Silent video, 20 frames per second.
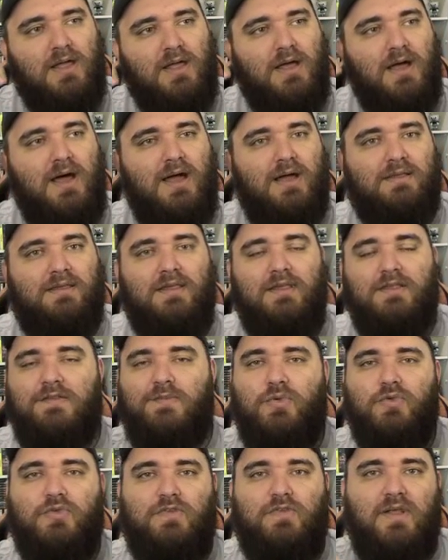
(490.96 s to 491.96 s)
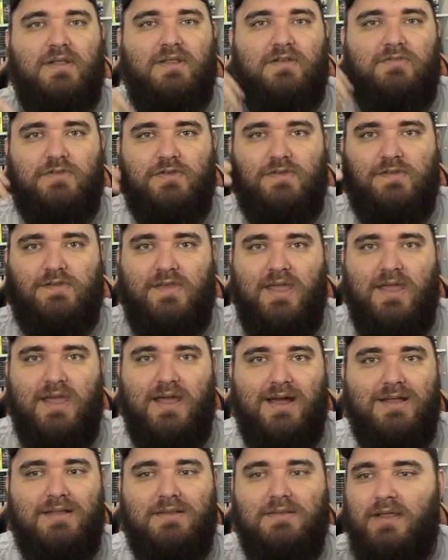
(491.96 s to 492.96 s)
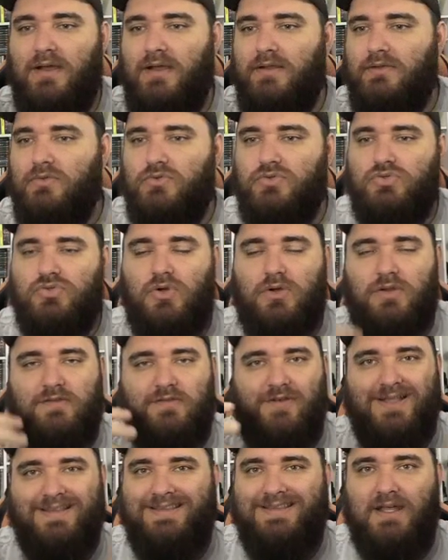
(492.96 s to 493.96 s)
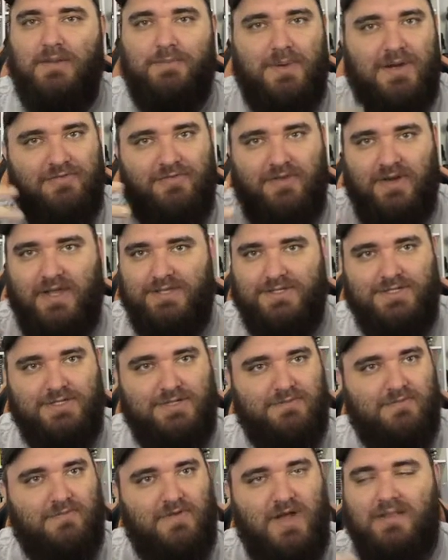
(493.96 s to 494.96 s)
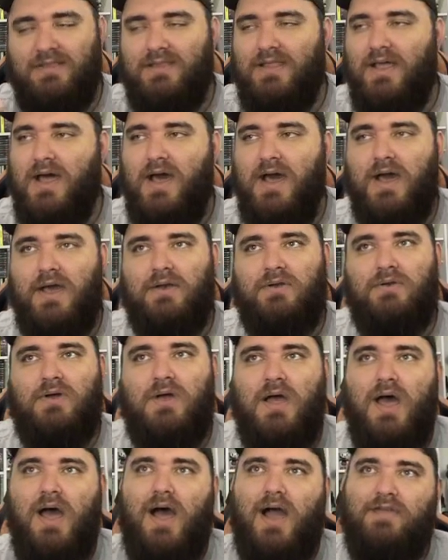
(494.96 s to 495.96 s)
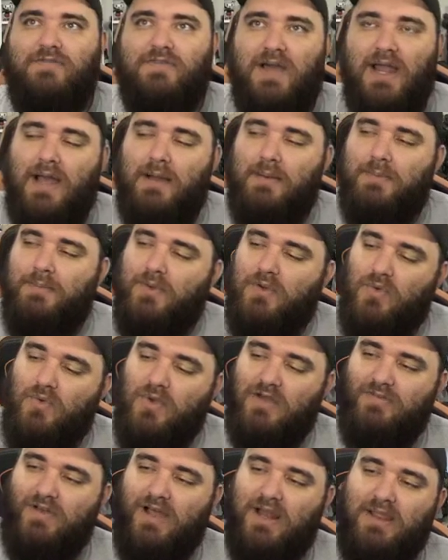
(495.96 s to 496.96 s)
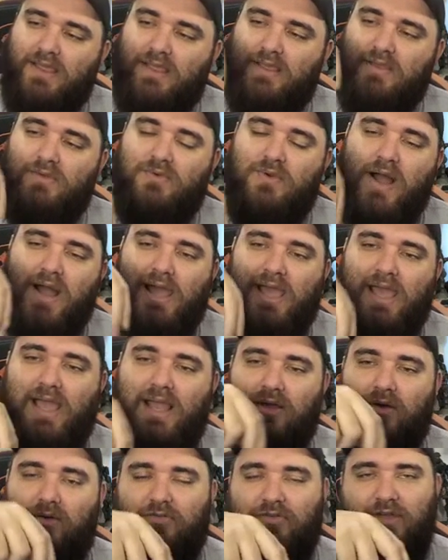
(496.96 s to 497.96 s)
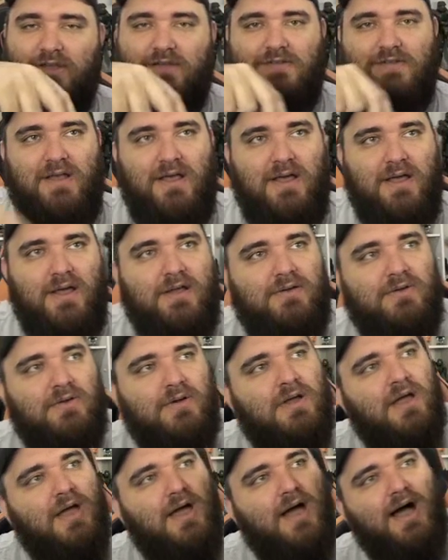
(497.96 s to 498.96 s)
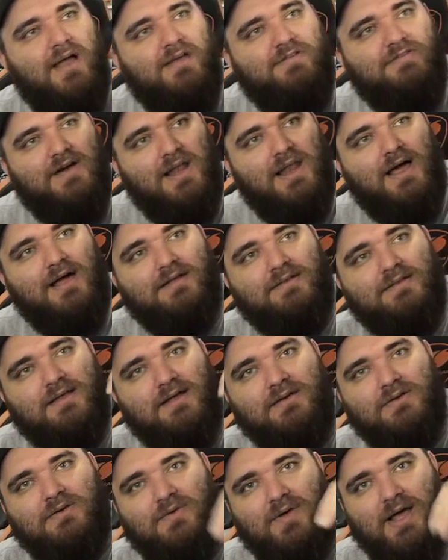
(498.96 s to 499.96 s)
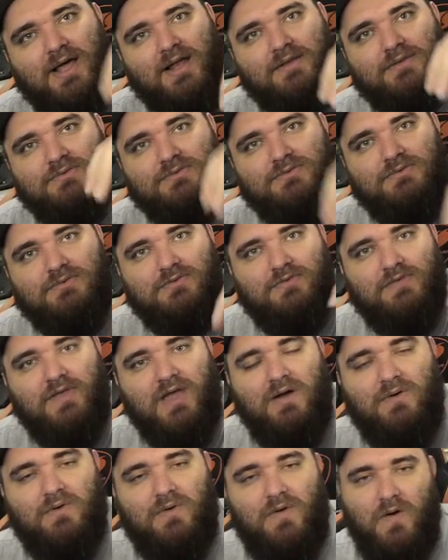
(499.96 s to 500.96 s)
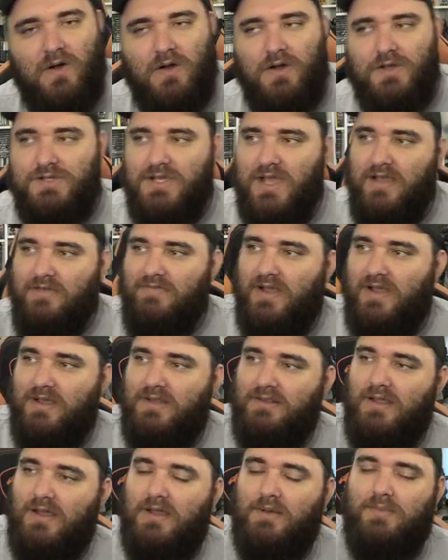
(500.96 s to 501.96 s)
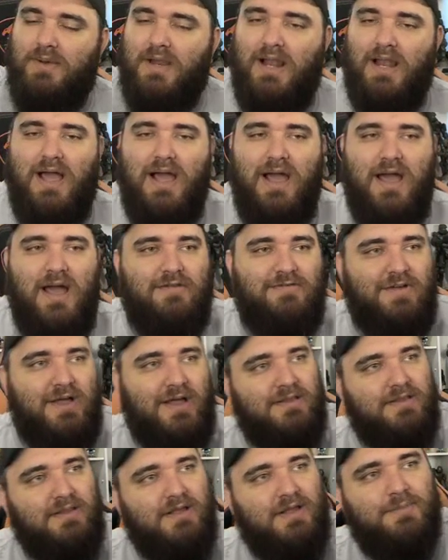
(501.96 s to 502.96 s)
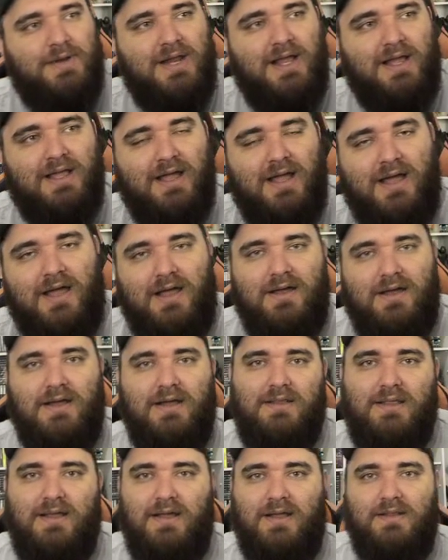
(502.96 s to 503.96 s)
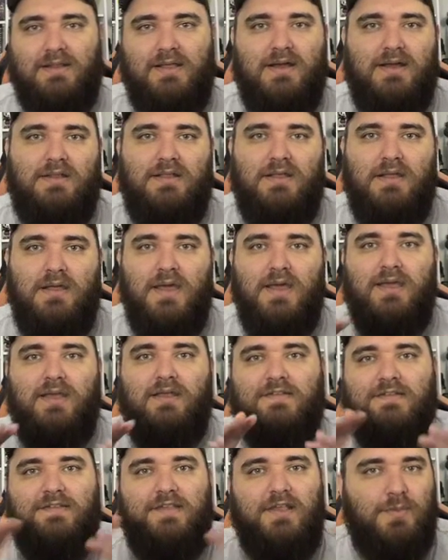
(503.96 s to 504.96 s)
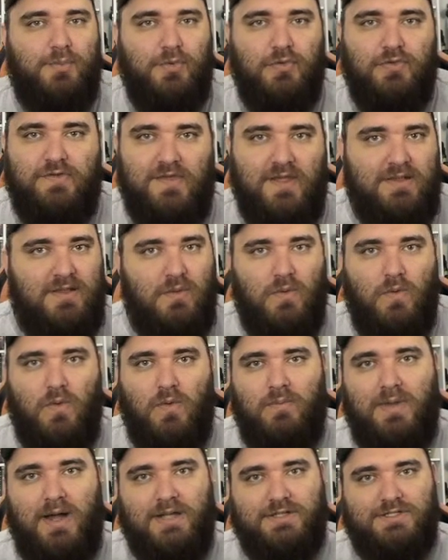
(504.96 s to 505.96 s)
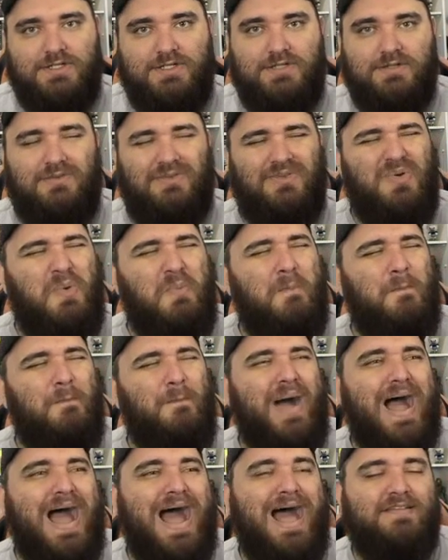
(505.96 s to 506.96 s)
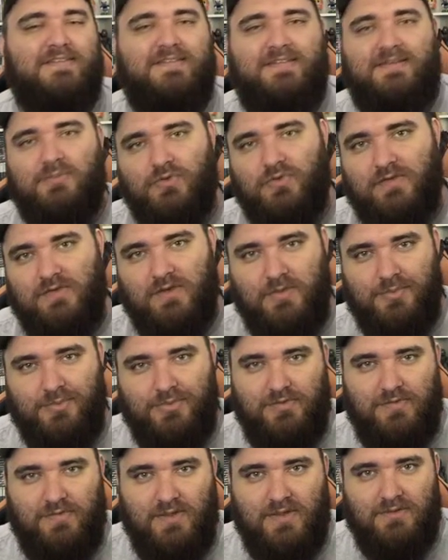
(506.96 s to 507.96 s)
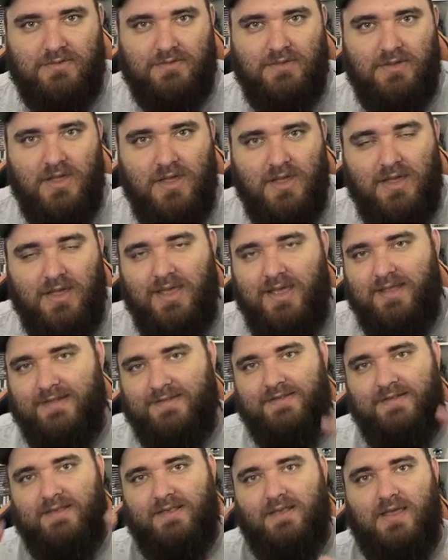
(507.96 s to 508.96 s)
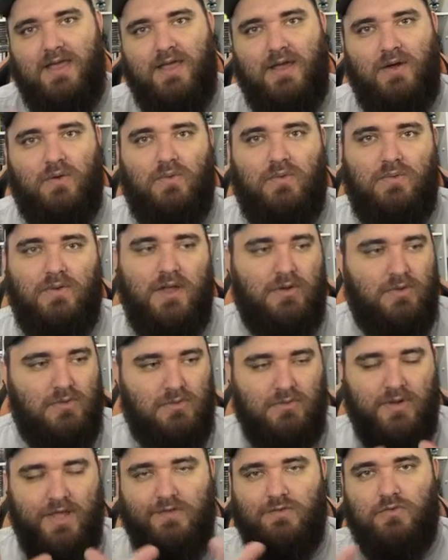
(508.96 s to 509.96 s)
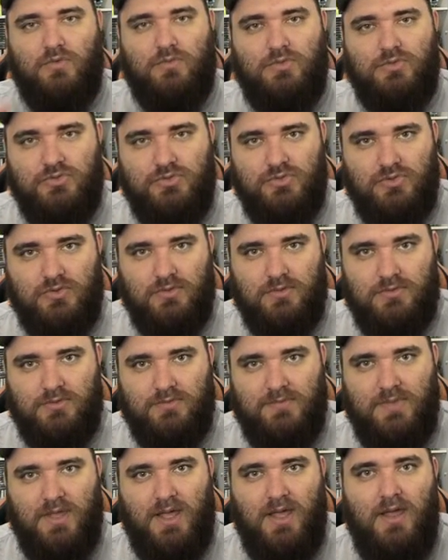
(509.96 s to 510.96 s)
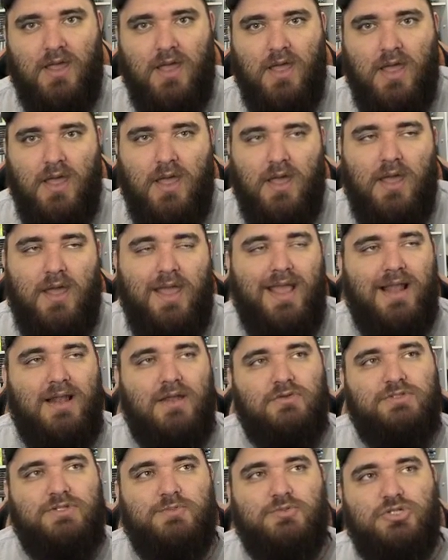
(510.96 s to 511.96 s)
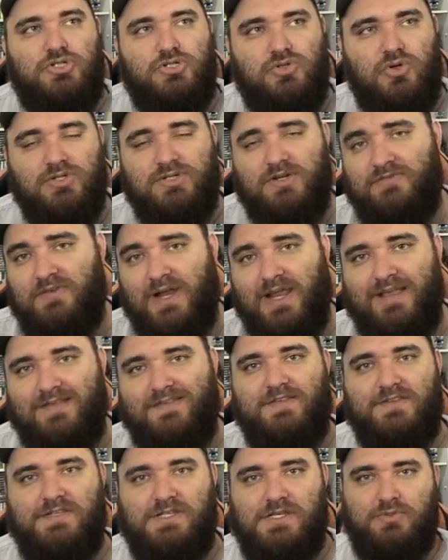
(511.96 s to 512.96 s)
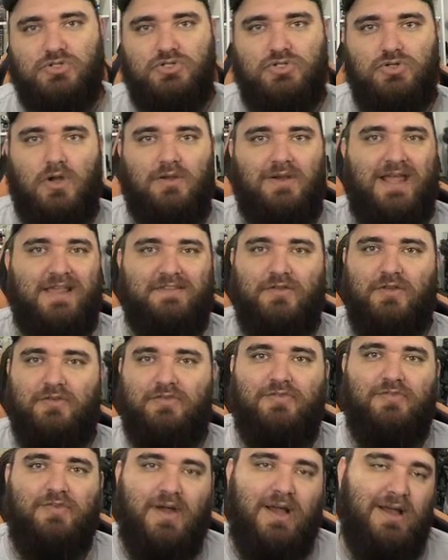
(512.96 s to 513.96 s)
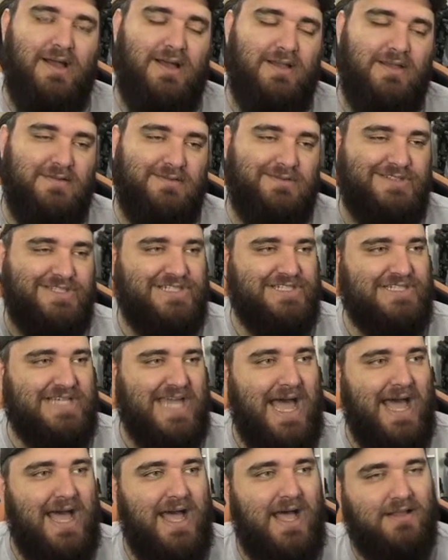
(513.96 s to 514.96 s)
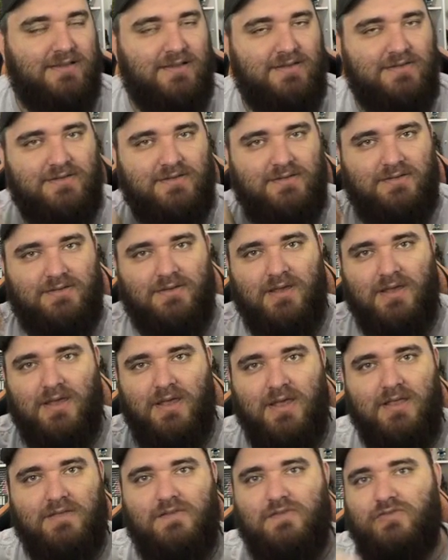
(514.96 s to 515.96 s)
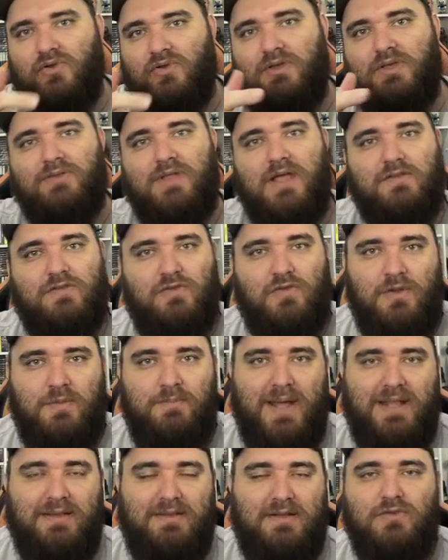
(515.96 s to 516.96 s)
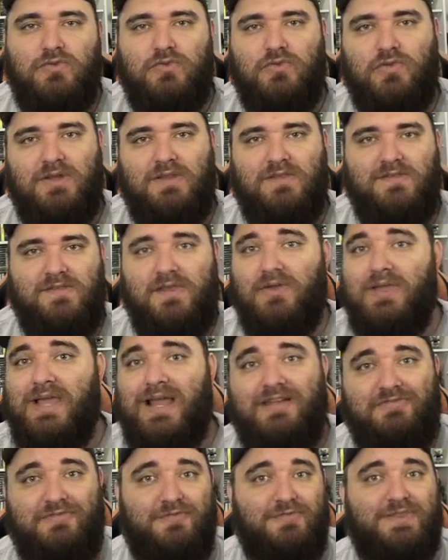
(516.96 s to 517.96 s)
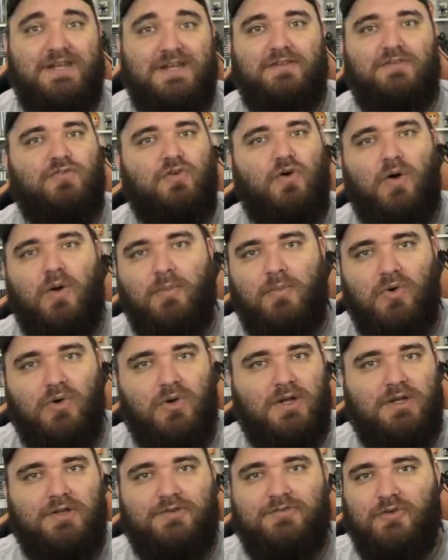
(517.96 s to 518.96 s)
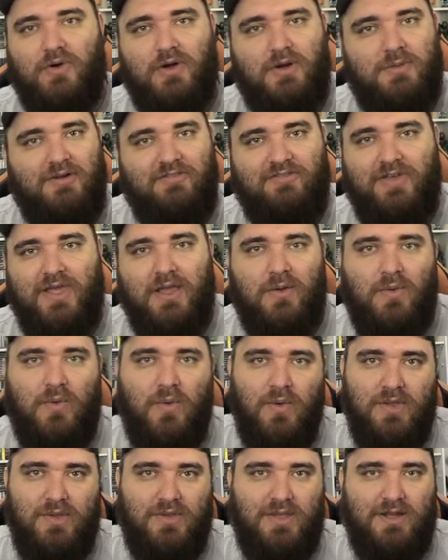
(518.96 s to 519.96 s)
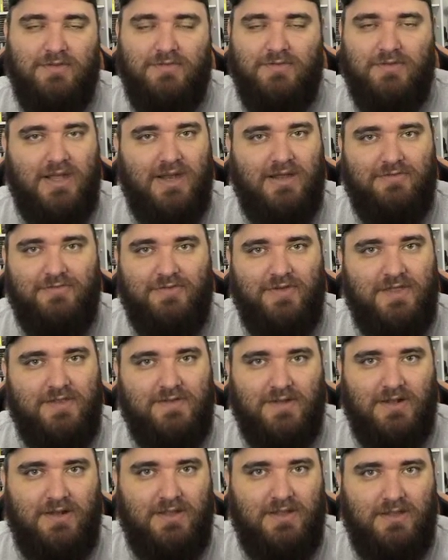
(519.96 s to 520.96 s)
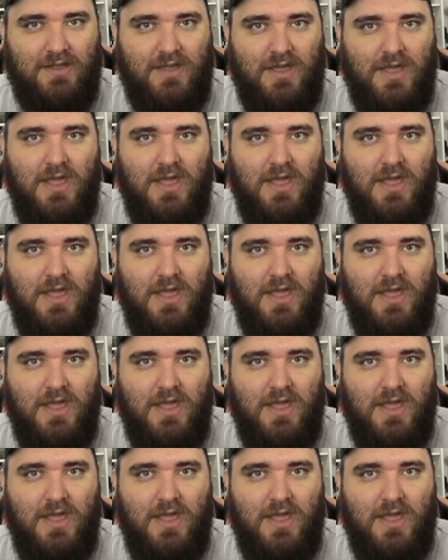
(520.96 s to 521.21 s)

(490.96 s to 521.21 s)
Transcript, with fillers: Ah, 15% é você andando no jogo, você vai andando pra frente, vai andando, aí fica lá com o cavalinho, com a Ellie conversando, aí vai lá andando com ela não, não sei aonde, aí vai andando pra lá, vai andando pra cá, anda, anda, anda. E 5% é o combate máximo 5%. Esse é o, é o resumo do jogo, né? Ele é um tipo de jogo, já falei, esse tipo de jogo Last of Us, Uncharted, esse joguinho da Sony, padrão Sonyzinho, que ela transformou God of War, uma vergonha que, ele, que ela fez ali.